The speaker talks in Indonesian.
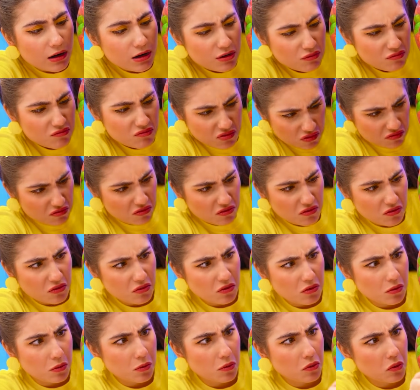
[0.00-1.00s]
Hei,
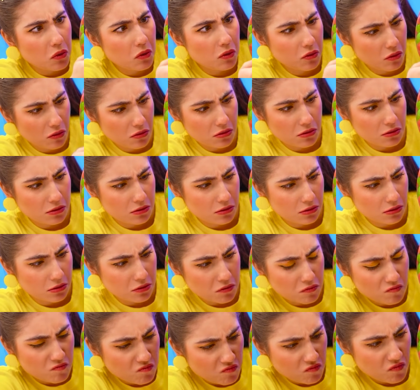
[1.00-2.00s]
aneh,
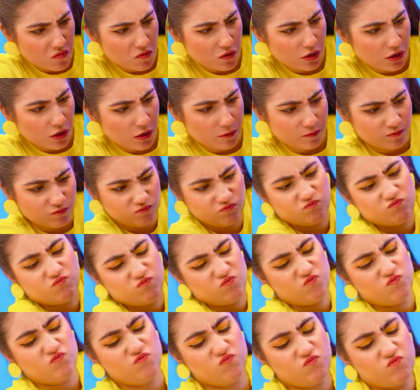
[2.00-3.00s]
kenapa dia berhenti
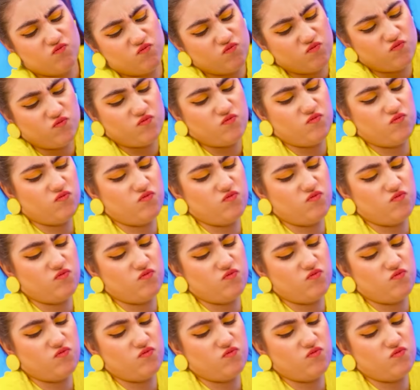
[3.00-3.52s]
bekerja?